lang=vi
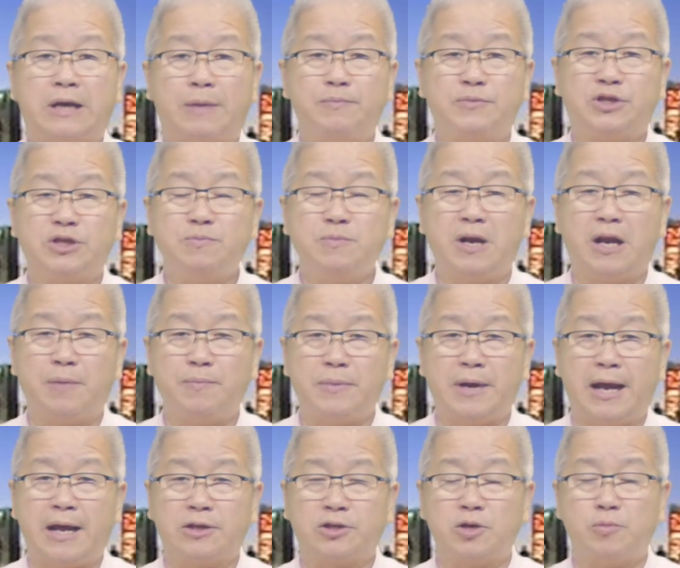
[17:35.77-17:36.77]
trăm chín mươi lăm
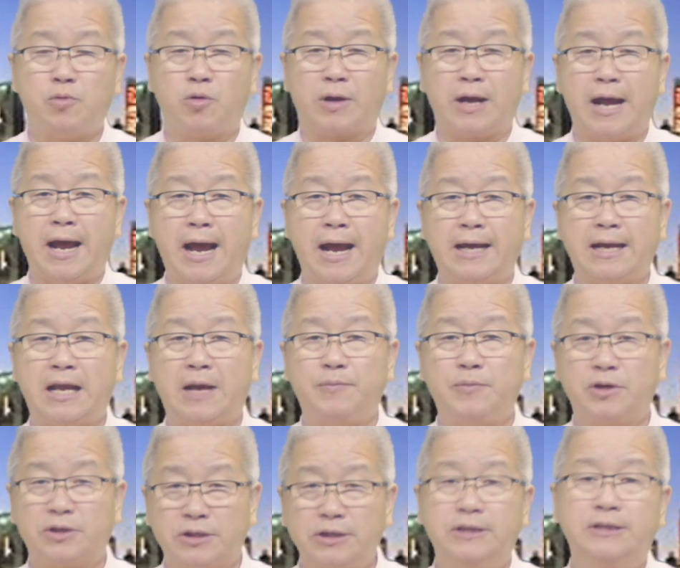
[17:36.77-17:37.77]
ngàn cho một cái hãng
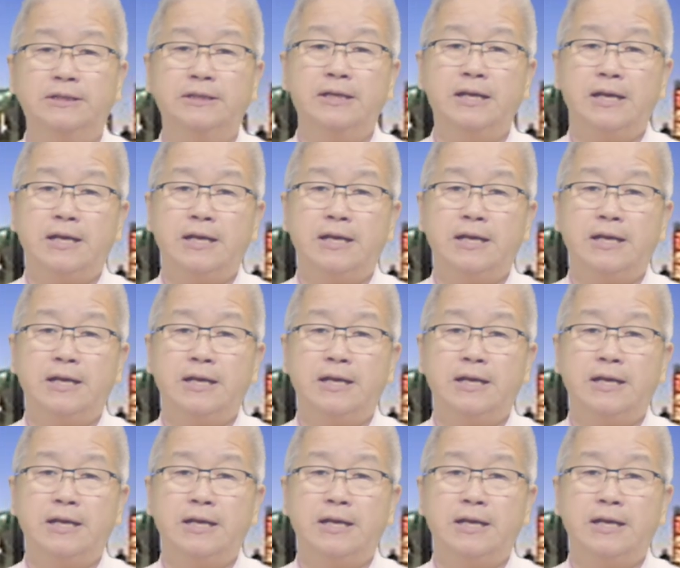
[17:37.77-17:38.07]
làm nước tương.